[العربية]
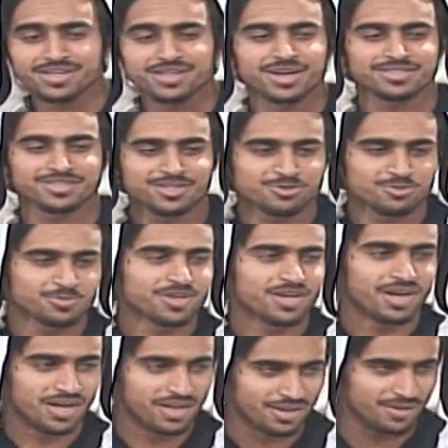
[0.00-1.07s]
اين اتيت
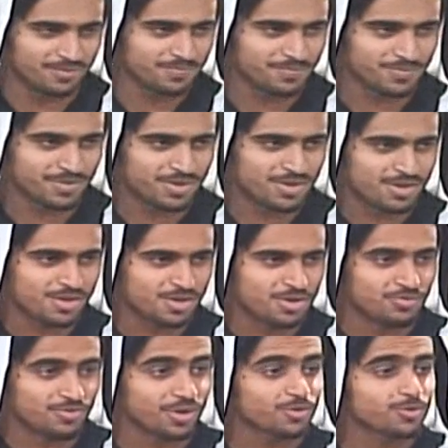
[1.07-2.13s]
بها انا
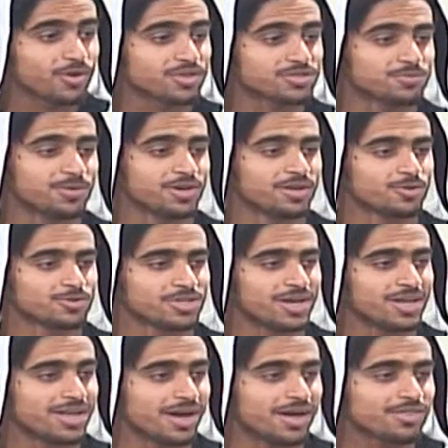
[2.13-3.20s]
فيقول الله سبحانه
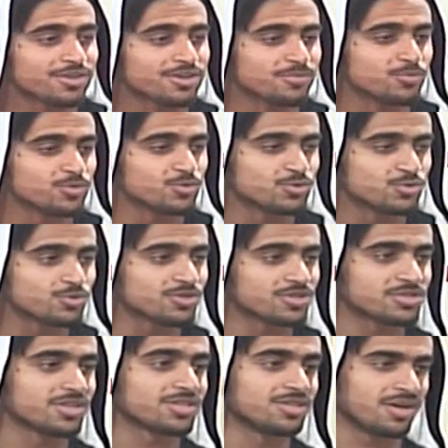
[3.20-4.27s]
وتعالى هذه من أجور
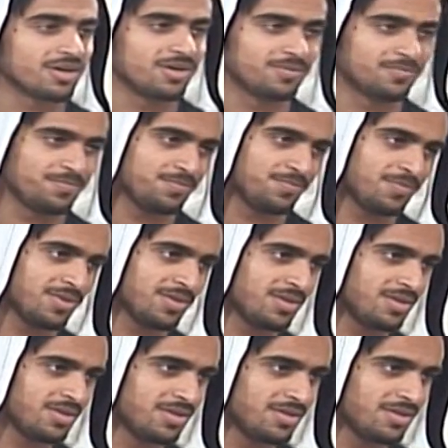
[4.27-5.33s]
الصدقة
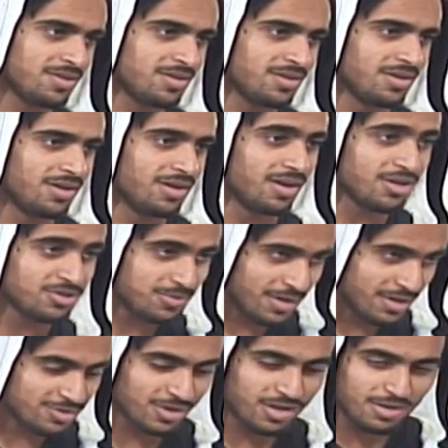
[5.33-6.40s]
الله
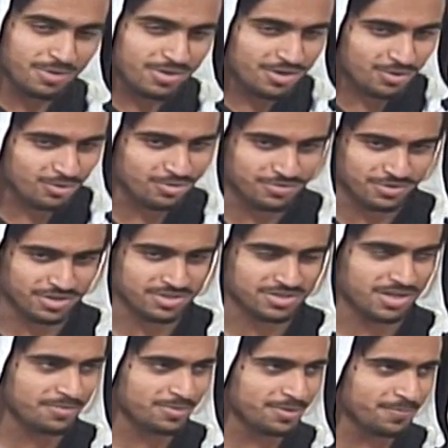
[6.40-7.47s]
سبحانه وتعالى ماذا يقول في
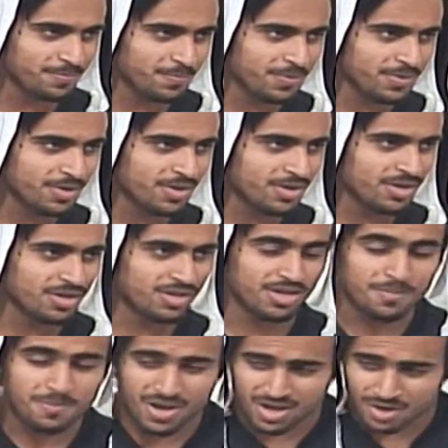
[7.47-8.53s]
كتابه
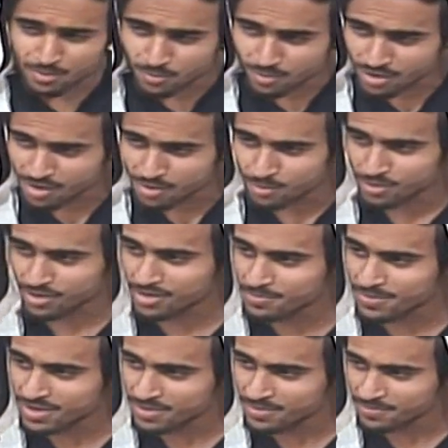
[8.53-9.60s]
يمحق الله
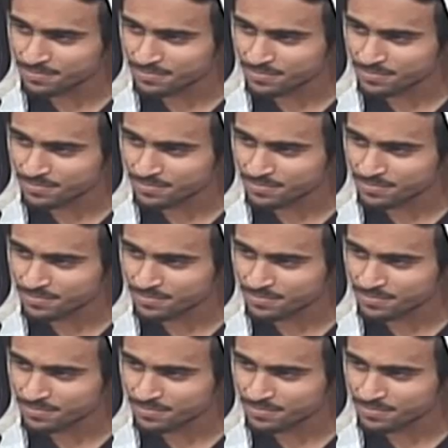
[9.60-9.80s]
الربا